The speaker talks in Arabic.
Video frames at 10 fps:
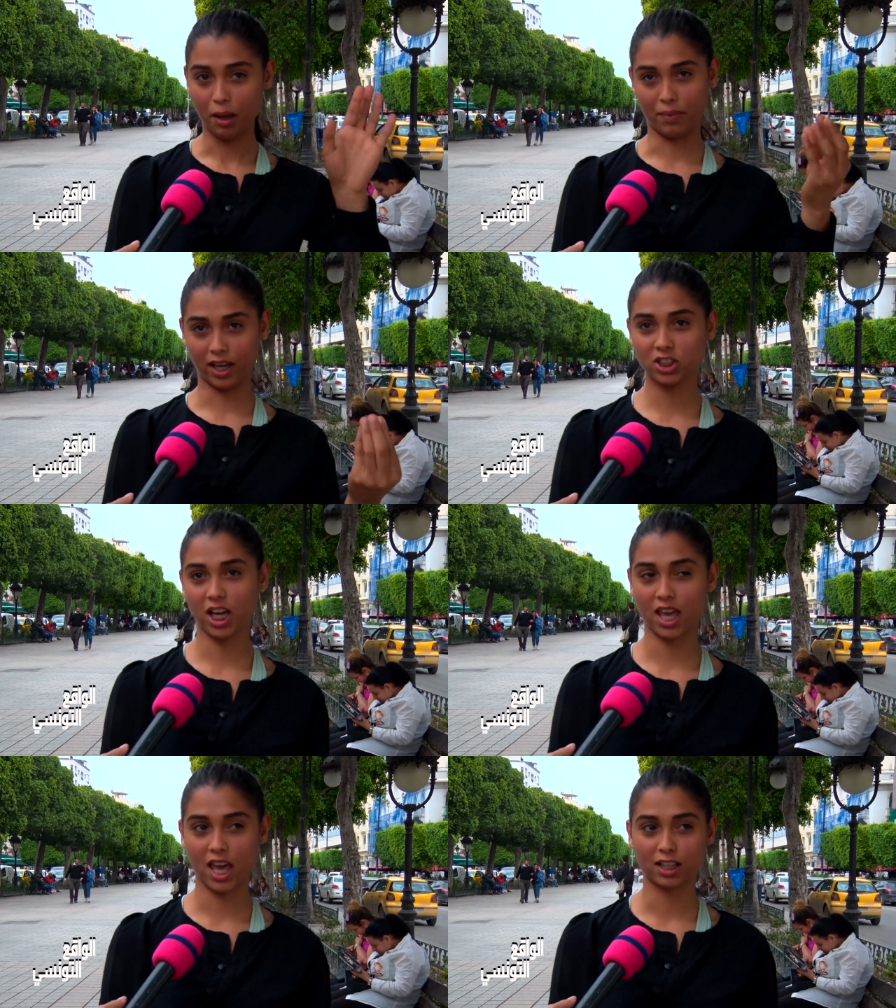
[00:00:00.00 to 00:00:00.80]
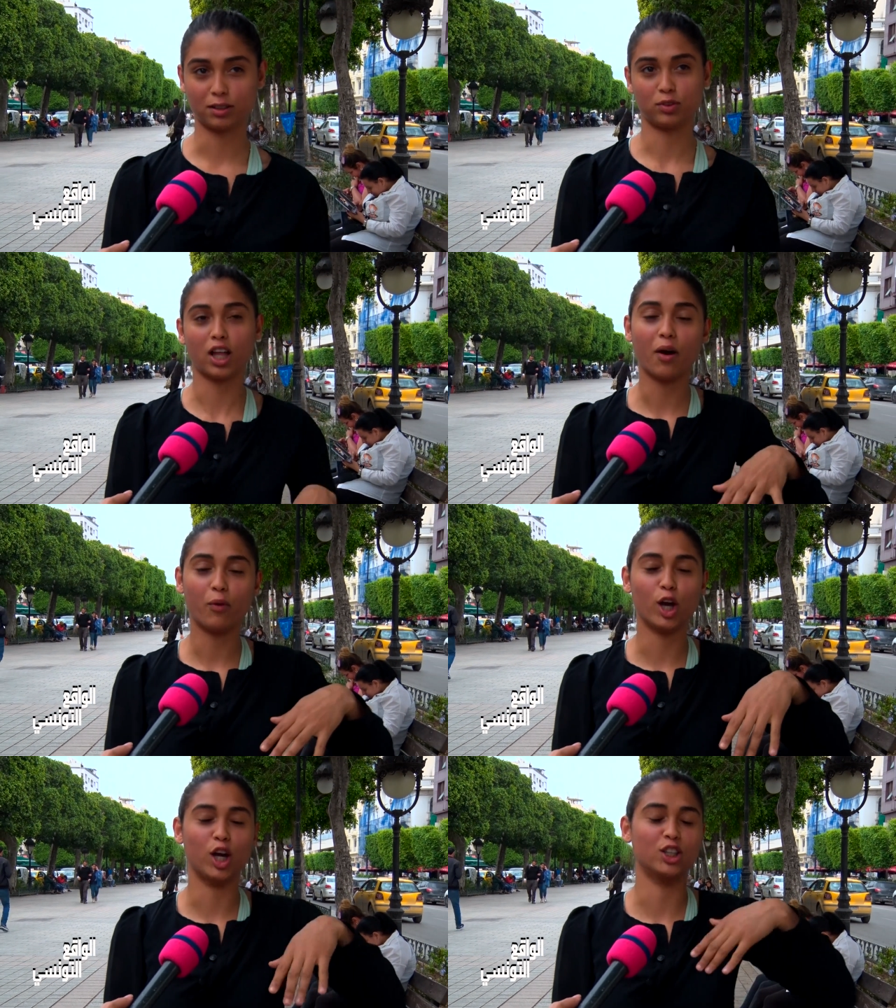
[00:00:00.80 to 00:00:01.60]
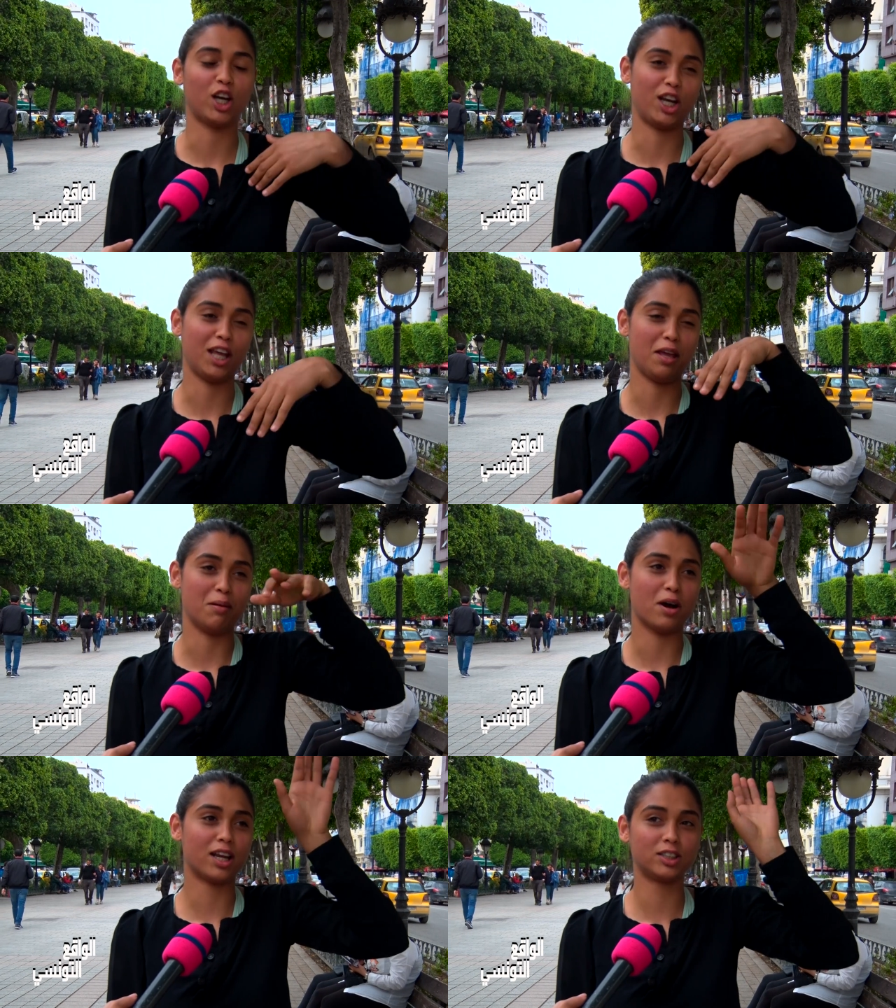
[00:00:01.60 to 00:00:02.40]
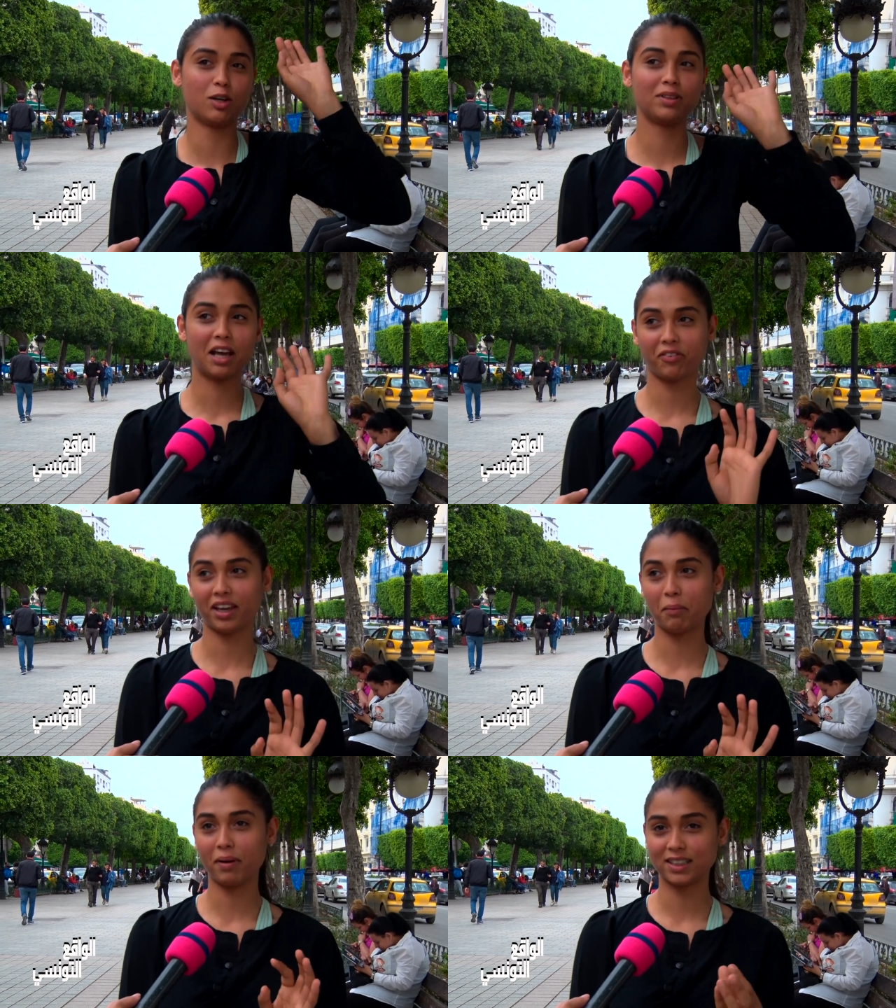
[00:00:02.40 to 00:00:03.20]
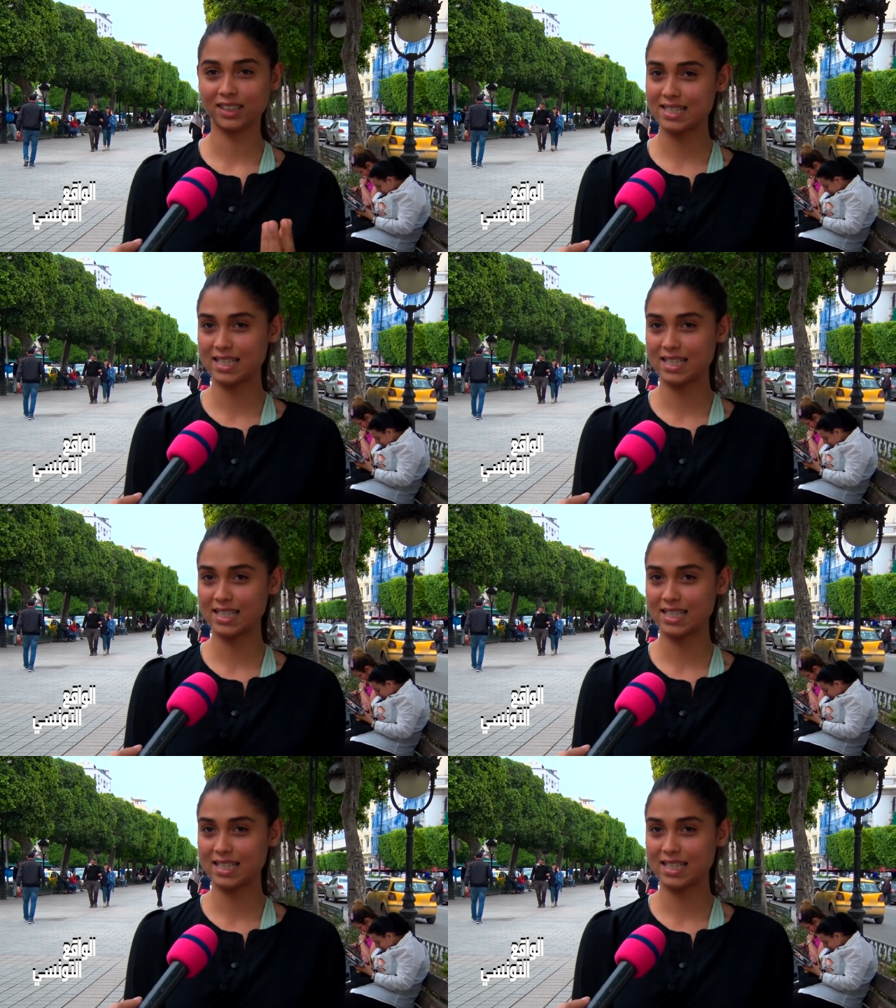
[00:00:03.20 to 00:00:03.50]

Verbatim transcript: ماهيش حياة متاع واحد غني برشا متاع فقير برشا